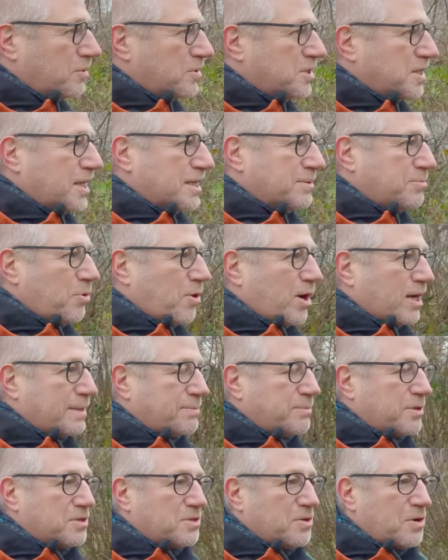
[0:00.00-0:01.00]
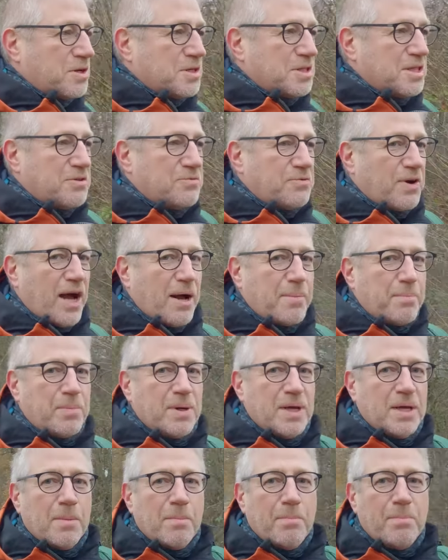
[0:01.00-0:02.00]
und den Explorer gibt es noch in den Farben
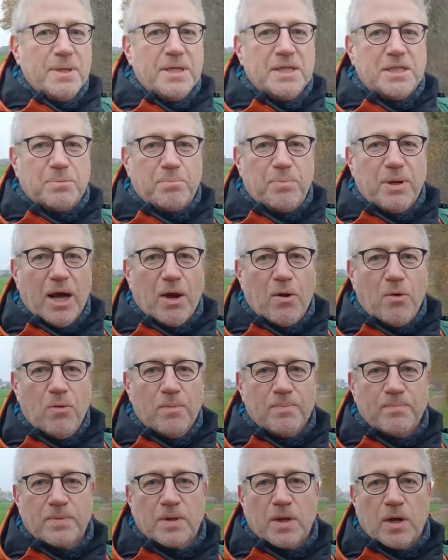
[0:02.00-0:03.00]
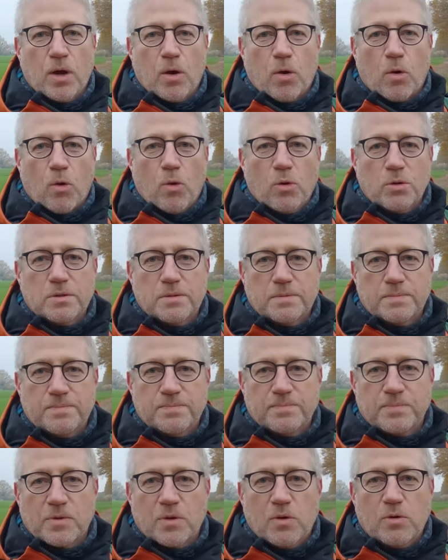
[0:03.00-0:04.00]
Mintblau, Rot
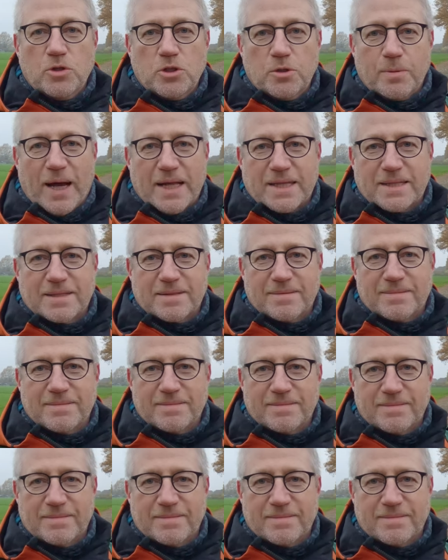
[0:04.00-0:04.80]
und Schwarz.